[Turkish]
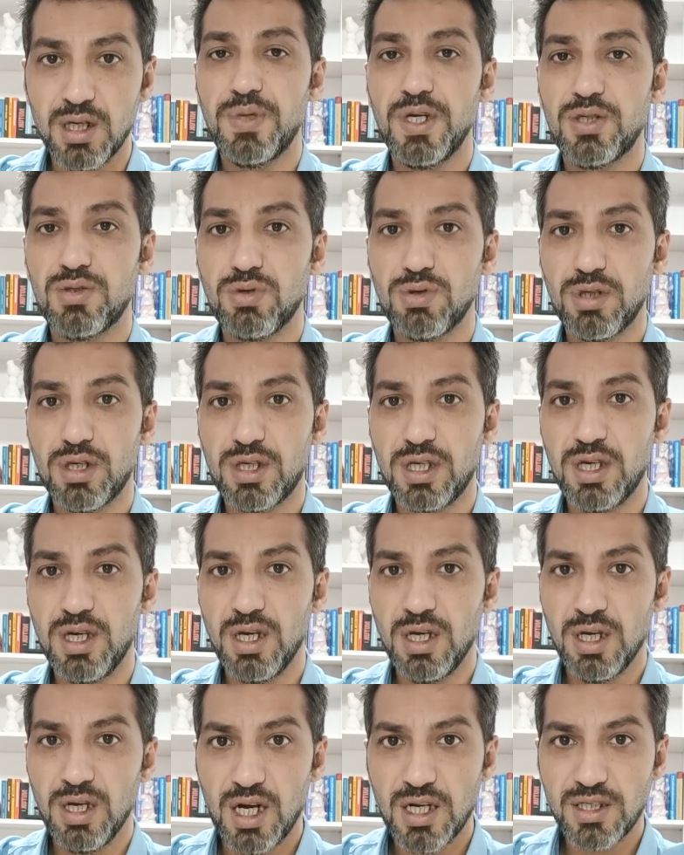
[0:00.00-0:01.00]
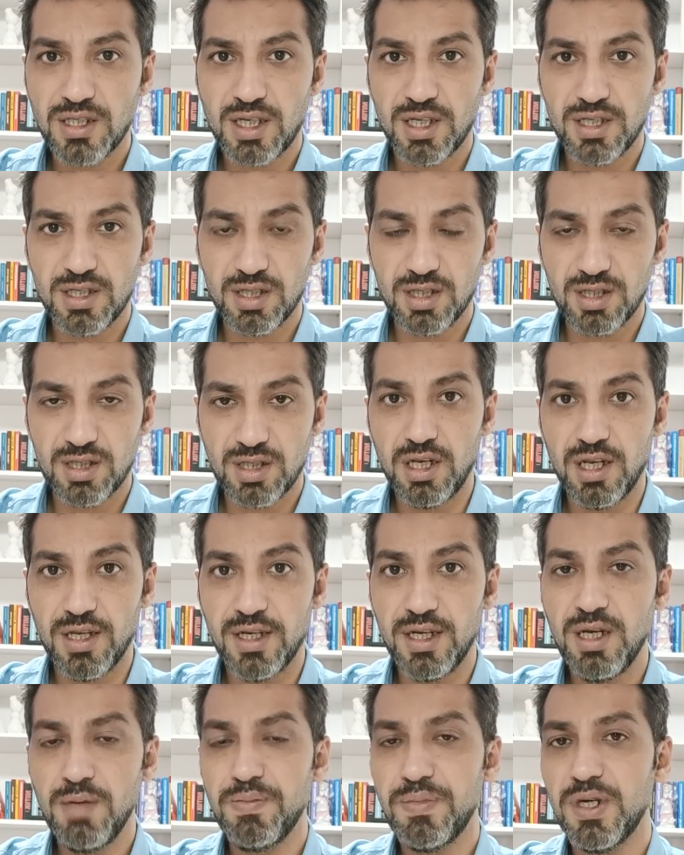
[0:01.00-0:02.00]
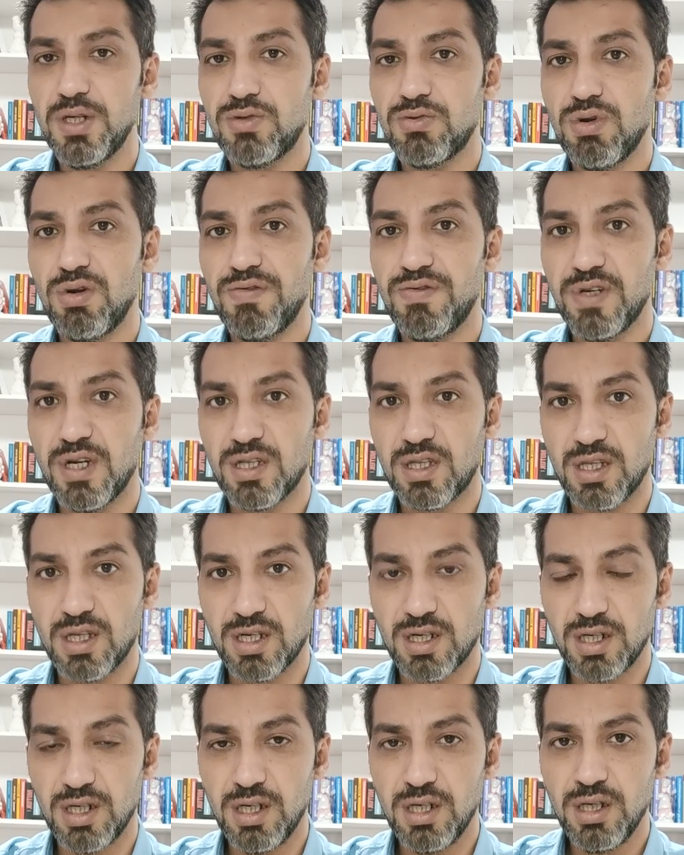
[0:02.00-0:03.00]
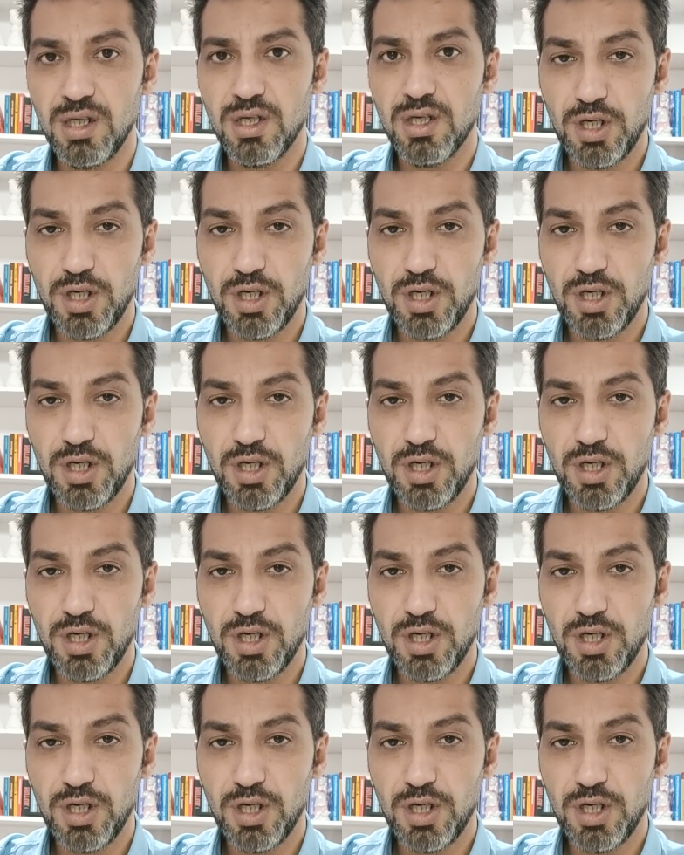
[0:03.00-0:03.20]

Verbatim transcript: petroldeki arz kesintileri verileri petrol fiyatlarını